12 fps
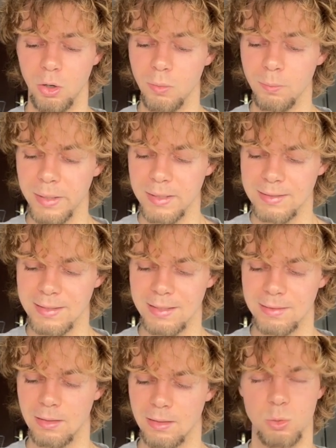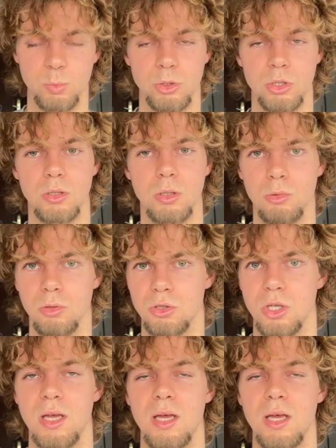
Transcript: compartir entre dispositivos.